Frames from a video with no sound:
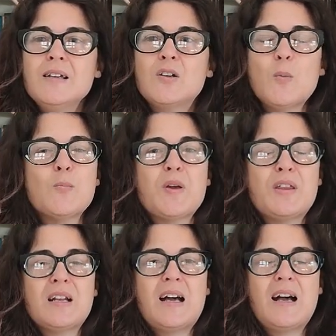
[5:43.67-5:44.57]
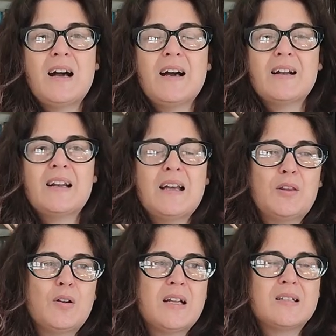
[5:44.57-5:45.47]
y cómo empiezan a
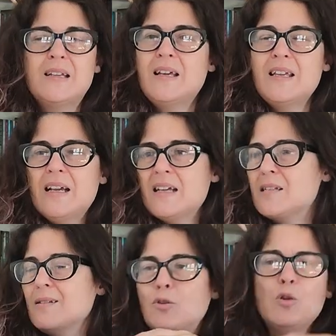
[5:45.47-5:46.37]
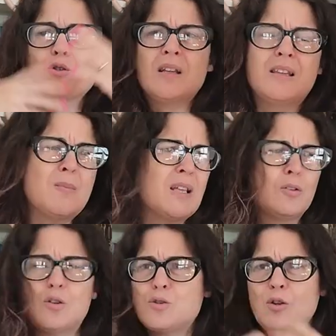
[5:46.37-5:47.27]
relacionarse. Ella es todo
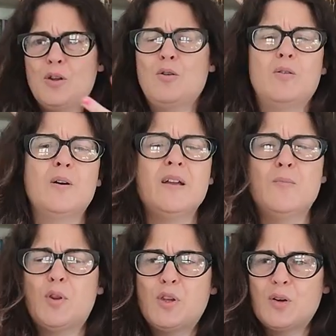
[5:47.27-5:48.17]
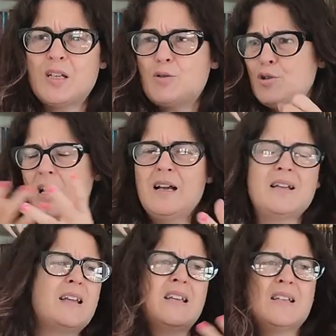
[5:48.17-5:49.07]
sentimientos, todo emociones, o sea,
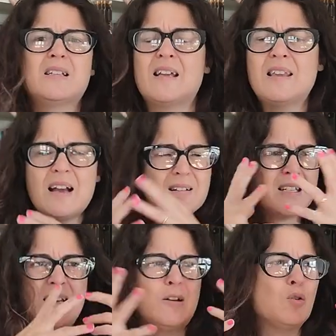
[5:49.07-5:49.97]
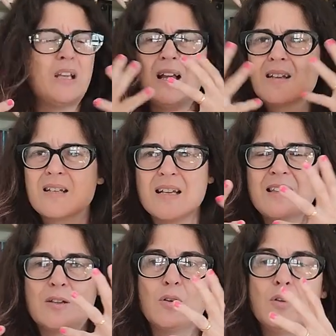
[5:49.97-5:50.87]
e-, ella enseguida se le nota
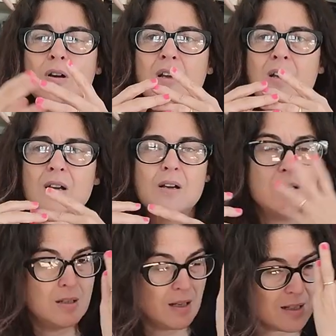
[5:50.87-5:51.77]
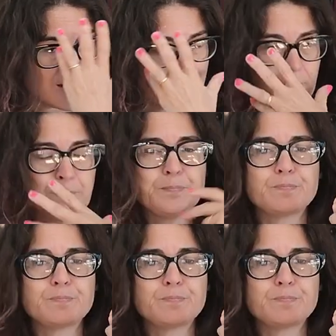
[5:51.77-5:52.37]
enseguida todo y él es